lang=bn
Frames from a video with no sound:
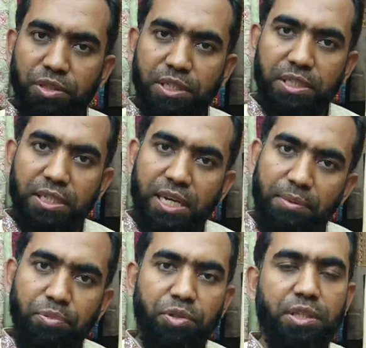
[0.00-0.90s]
পঞ্চাশের
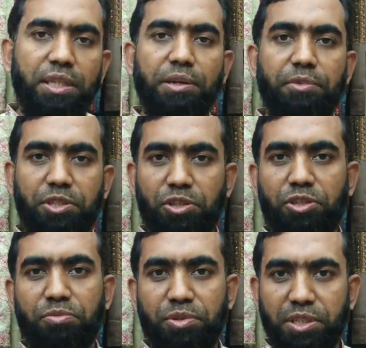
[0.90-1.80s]
কাপড় দিয়ে আমরা
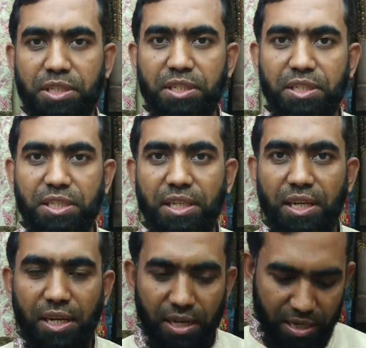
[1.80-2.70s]
ছয়শো পঞ্চাশ নিচ্ছি
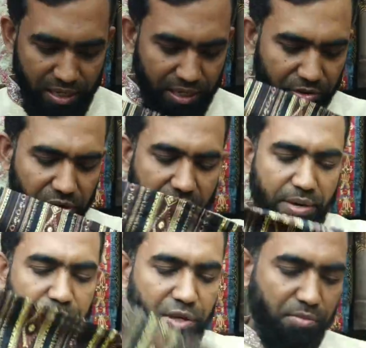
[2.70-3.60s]
এগুলো
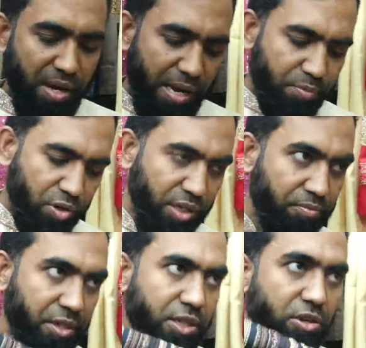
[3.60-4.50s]
কাপড়ের মাপ অনেক
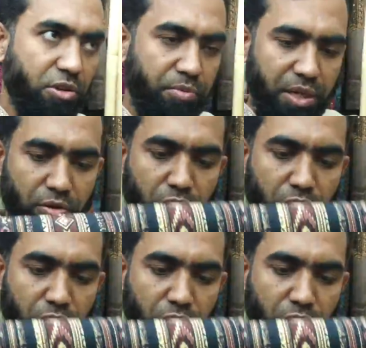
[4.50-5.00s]
বেশি হবে